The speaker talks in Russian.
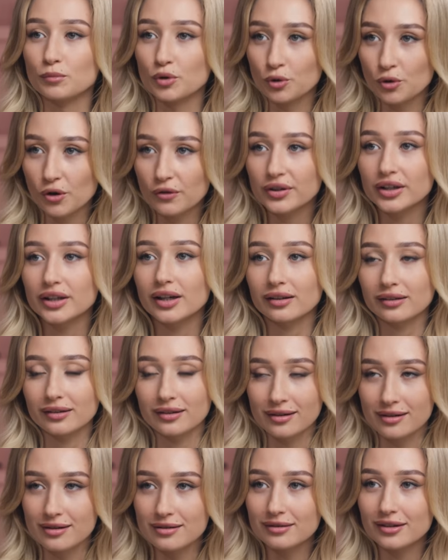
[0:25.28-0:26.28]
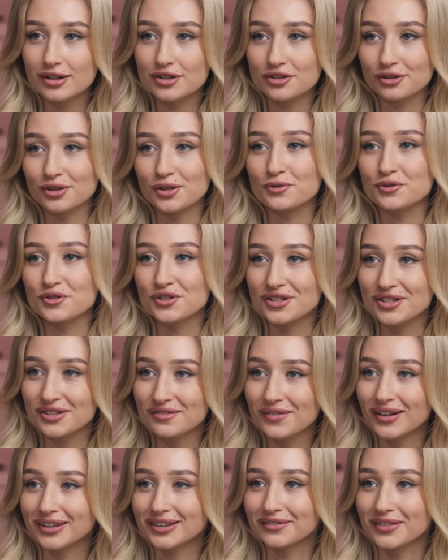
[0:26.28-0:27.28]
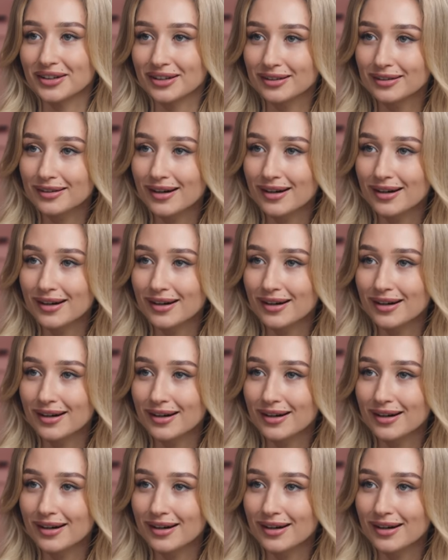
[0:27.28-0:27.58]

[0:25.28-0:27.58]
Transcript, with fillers: Брови я хрен начала уже с 9